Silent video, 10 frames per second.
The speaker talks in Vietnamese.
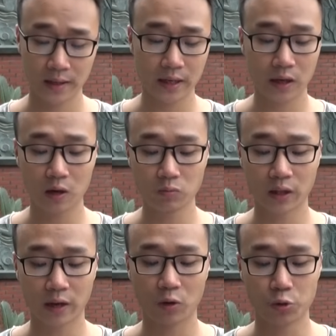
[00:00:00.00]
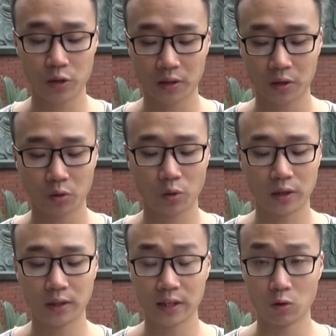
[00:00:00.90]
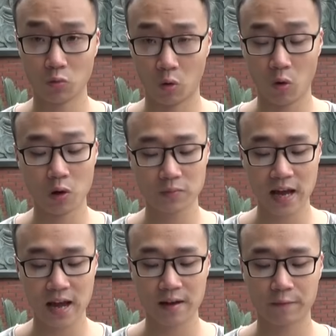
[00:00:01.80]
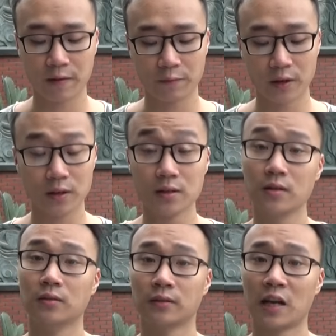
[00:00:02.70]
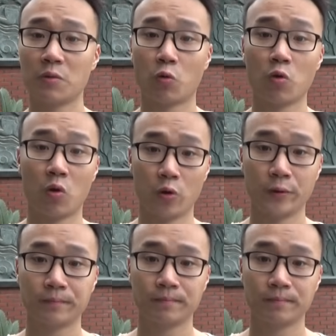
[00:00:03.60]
nên không thể có chuyện tôi ký tên ủng hộ ông ta vào việc ứng cử đại biểu Quốc hội.